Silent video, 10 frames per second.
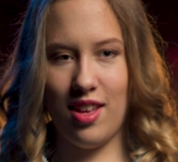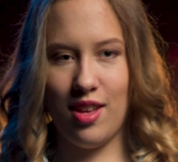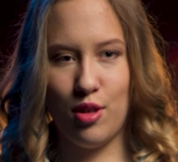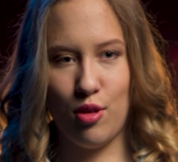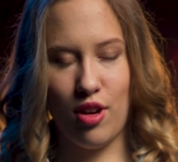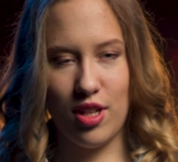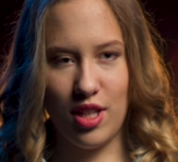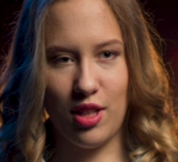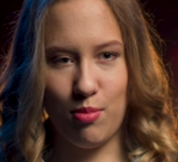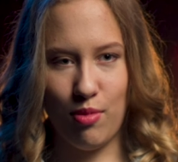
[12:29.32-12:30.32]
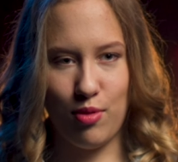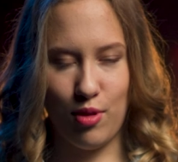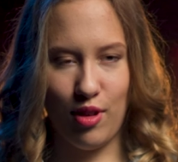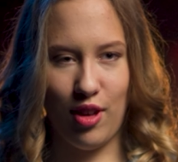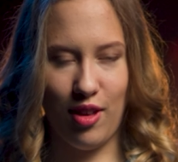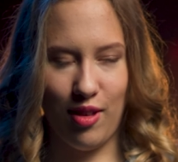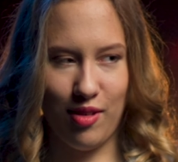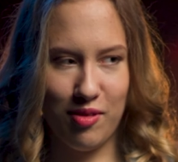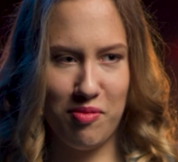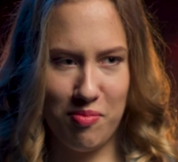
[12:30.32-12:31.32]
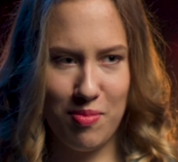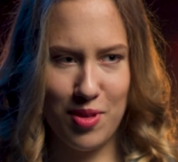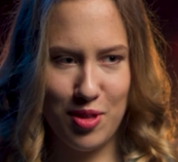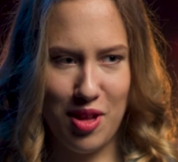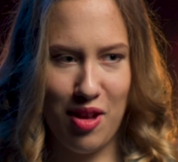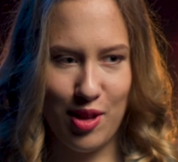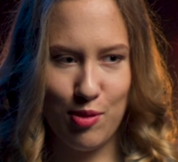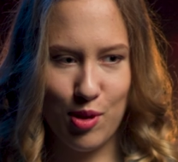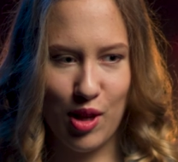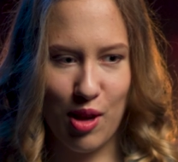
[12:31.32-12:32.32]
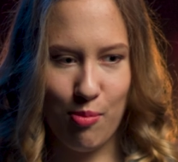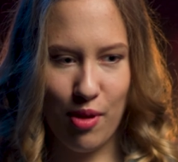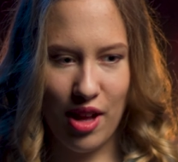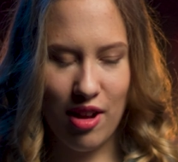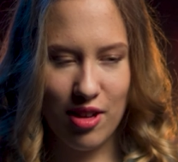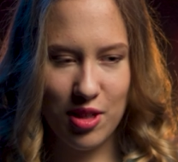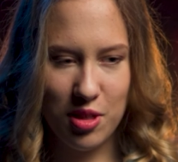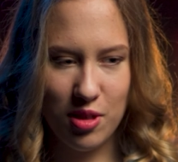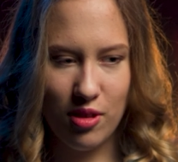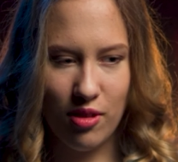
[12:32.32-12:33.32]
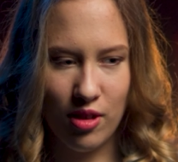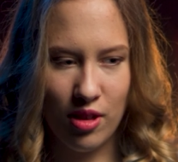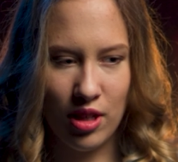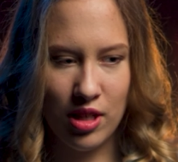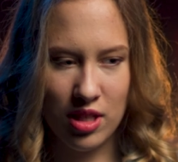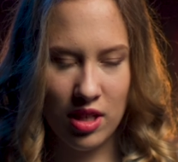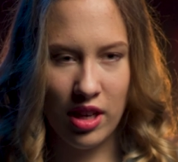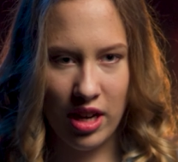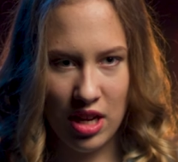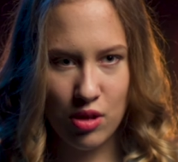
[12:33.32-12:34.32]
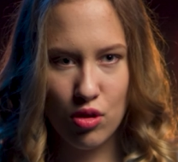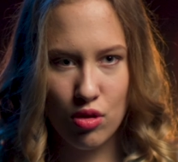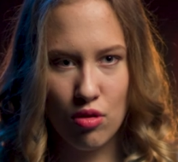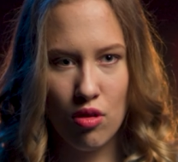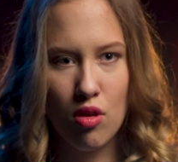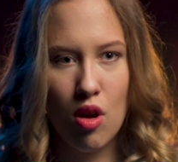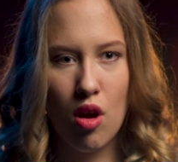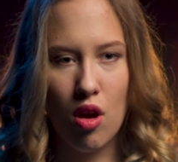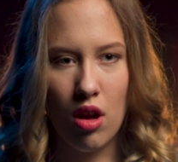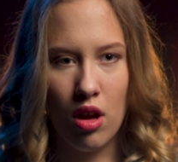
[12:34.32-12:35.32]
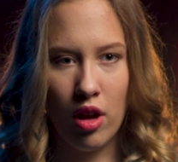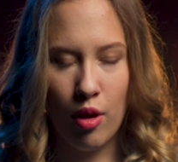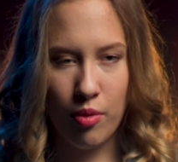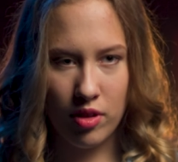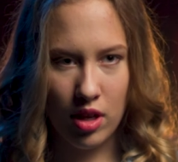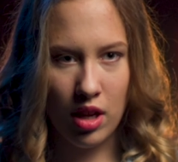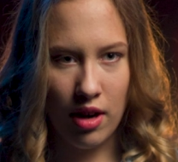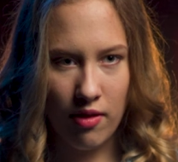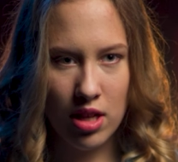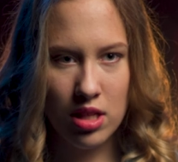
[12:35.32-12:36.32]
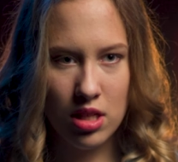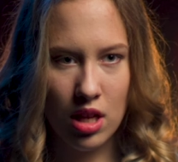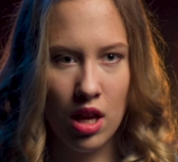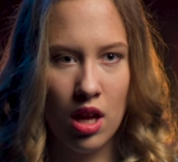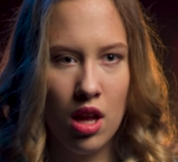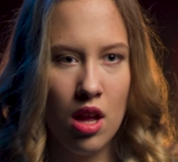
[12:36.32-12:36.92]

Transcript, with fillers: И еще хотелось бы все-таки, мечта это все-таки поехать э, за границу, э, потренироваться,